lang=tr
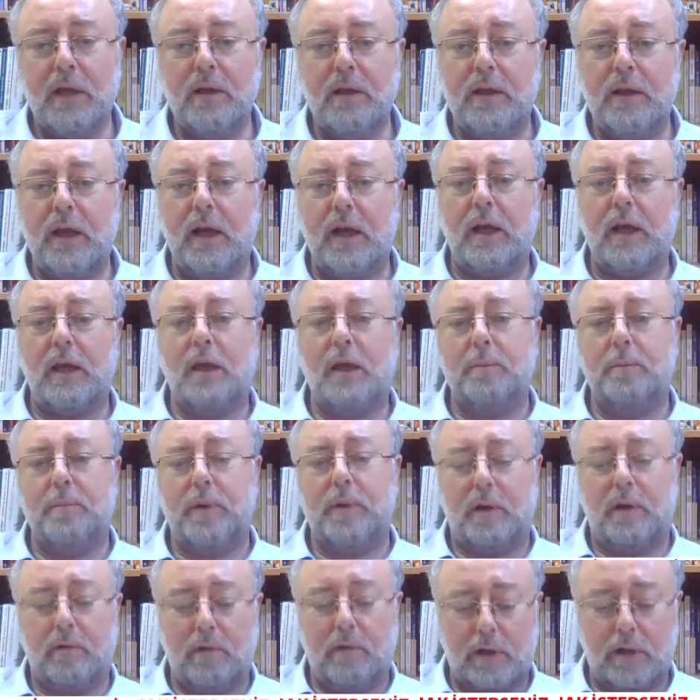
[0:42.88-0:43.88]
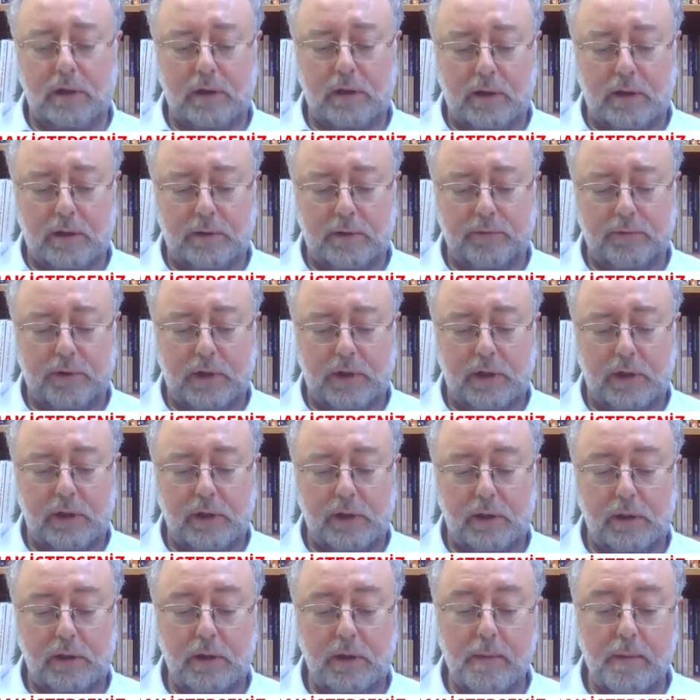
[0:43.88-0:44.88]
terakkiperver
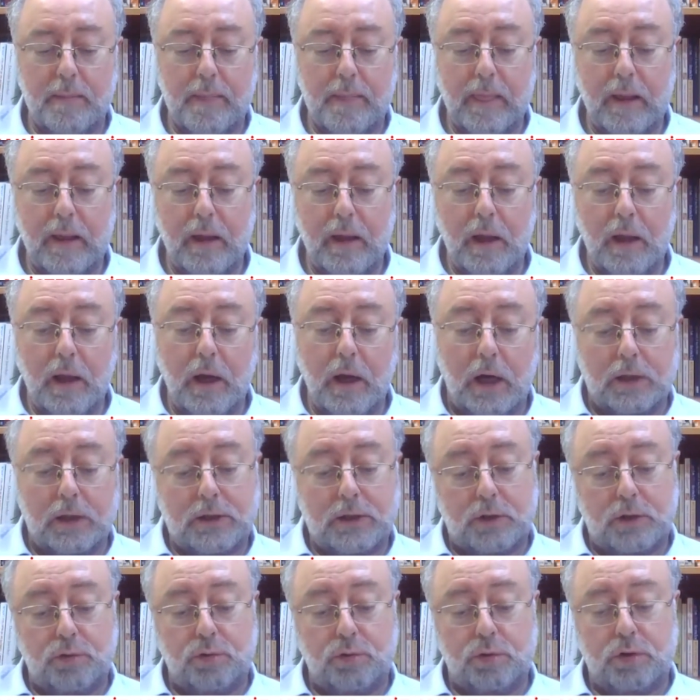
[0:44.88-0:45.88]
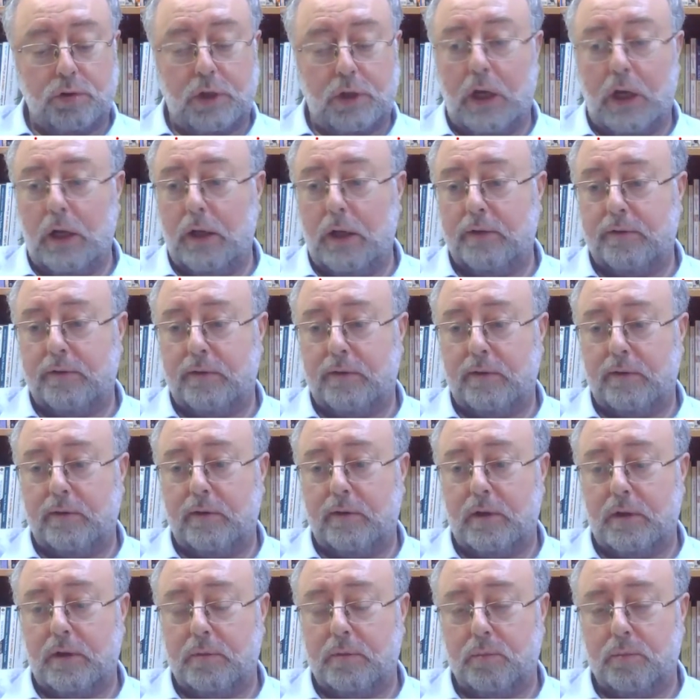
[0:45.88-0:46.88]
taraftarıydı. Atatürk talihsiz
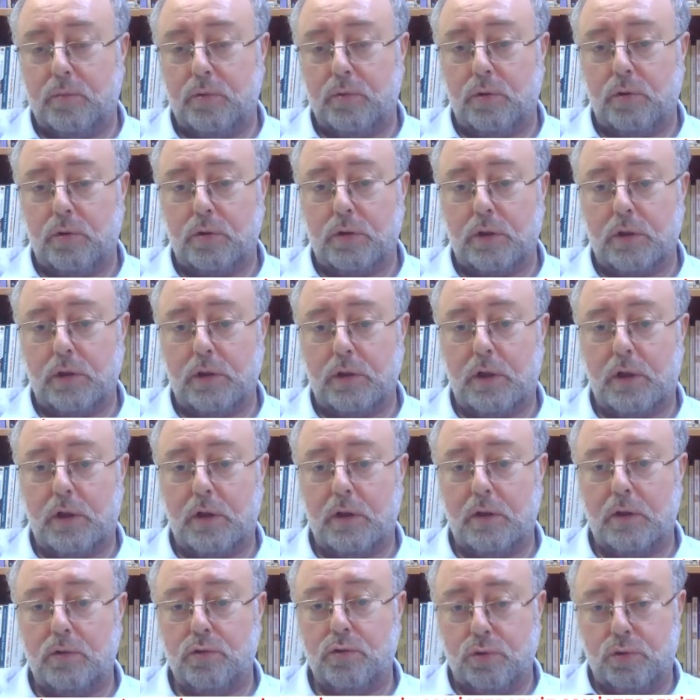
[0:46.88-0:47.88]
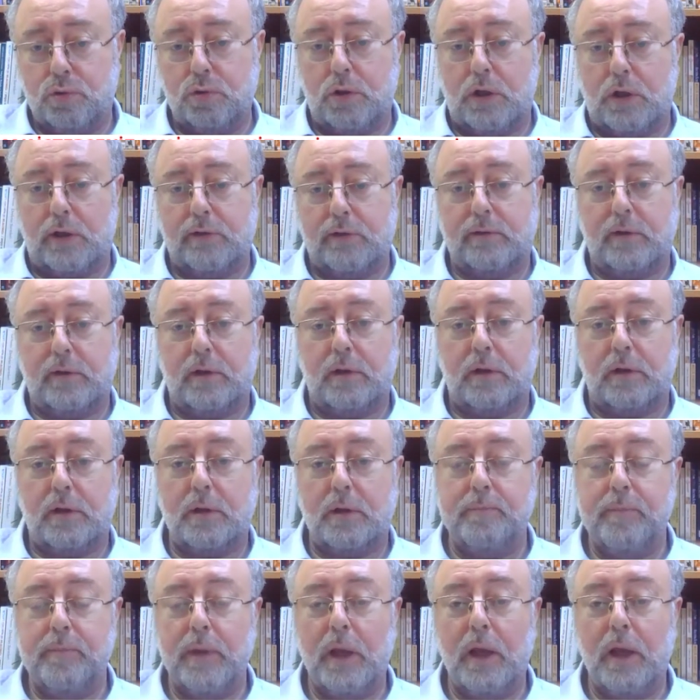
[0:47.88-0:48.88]
dedim bu noktada. Şunu
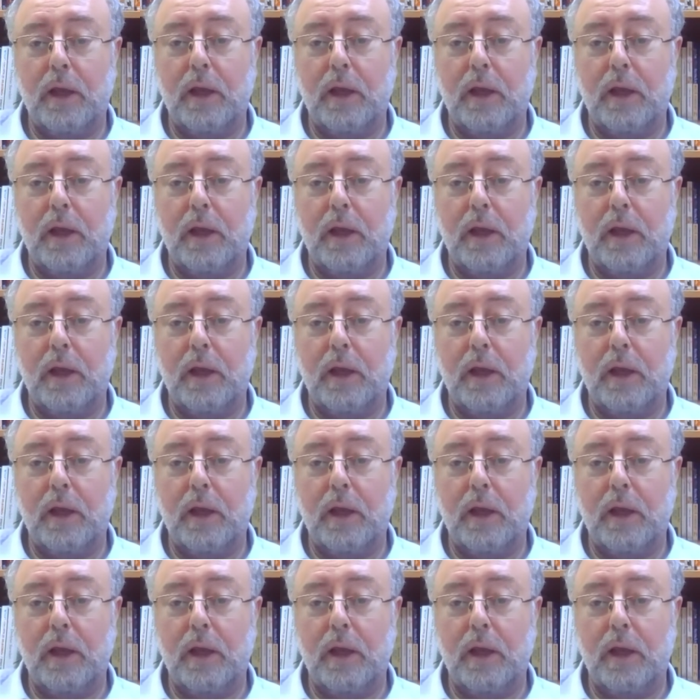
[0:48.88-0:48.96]
kastettim.